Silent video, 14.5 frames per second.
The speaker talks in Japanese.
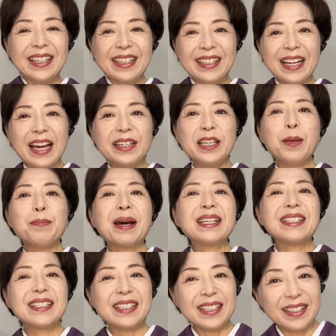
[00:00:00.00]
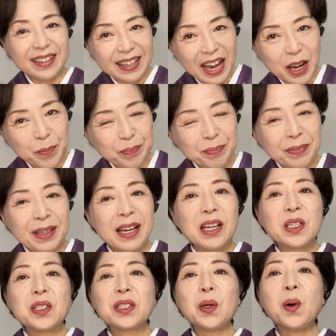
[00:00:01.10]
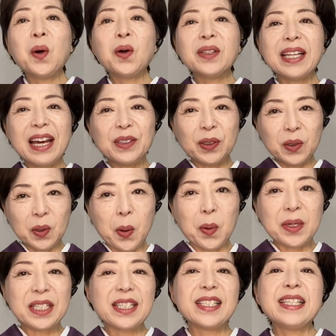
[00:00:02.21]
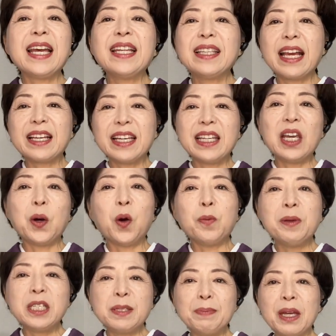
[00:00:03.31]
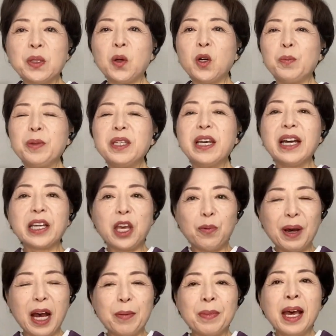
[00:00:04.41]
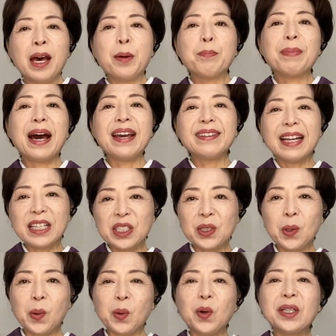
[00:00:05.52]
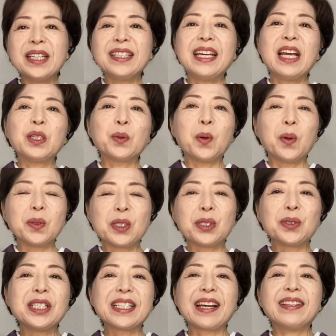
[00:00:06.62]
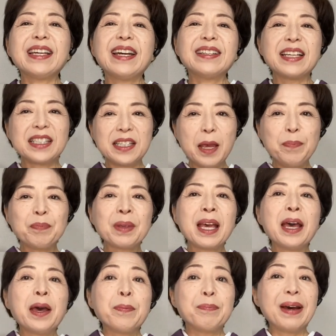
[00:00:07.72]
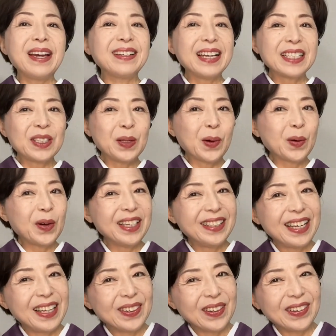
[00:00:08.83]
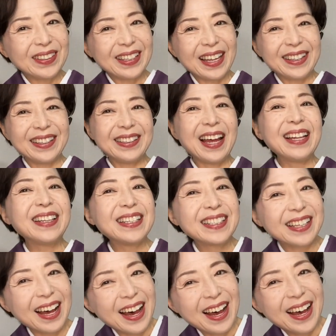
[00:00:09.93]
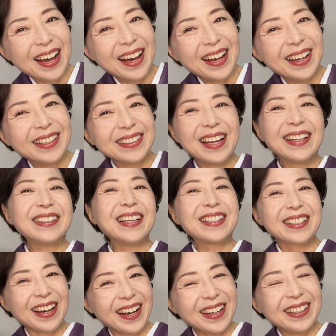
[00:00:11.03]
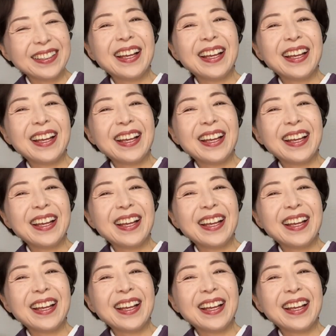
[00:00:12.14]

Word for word: なりました。そうなると、必然的に帯締めと帯揚げは、マイナスのコーディネートをするしかないんですね。マイナスのコーディネートって何ですかあ、何ですか